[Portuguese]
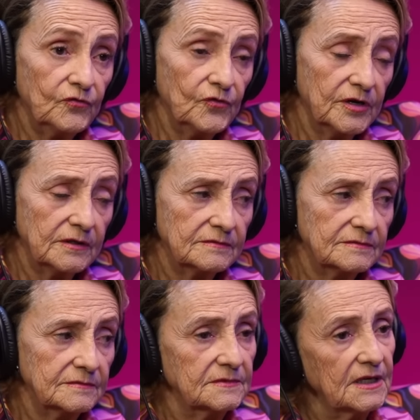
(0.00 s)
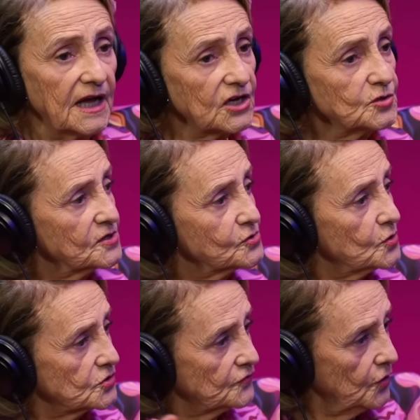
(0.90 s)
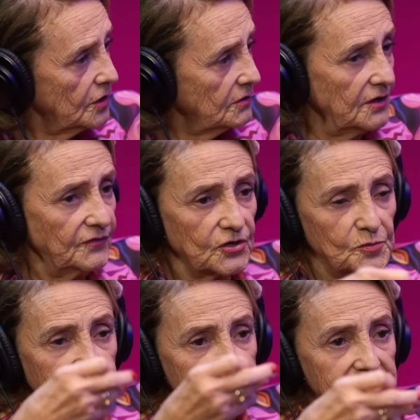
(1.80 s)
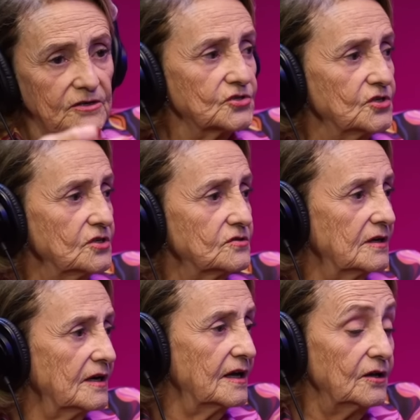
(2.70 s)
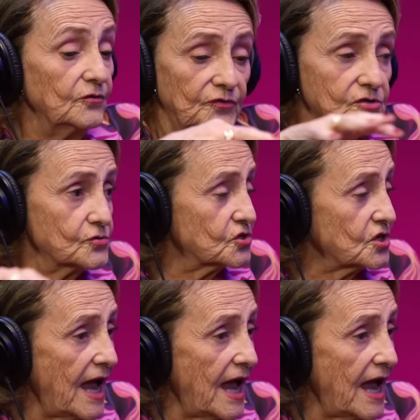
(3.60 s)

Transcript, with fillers: não foi. As pessoas foram, levaram os presentinhos, tarará, eu fiz o